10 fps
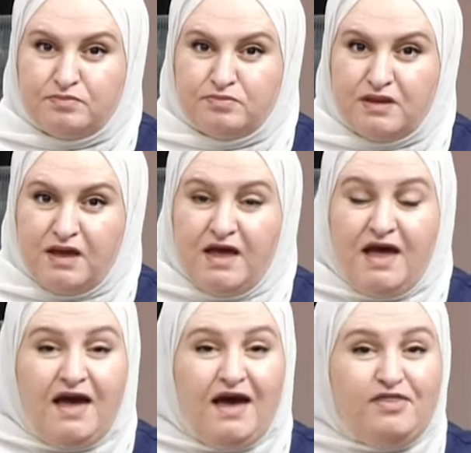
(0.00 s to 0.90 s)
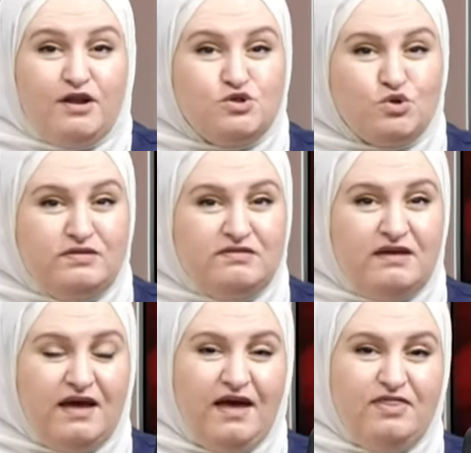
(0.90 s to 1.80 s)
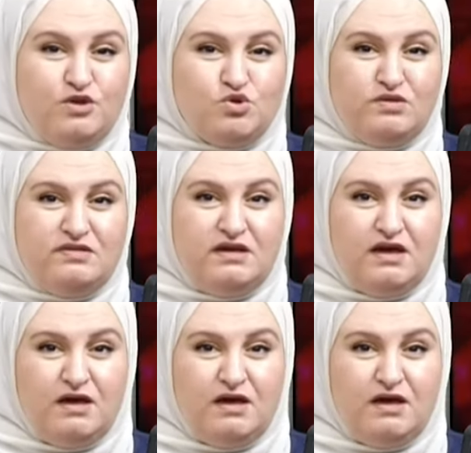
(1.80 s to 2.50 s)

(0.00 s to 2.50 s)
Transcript: آه هذا طيب، الجندي هذا الجندي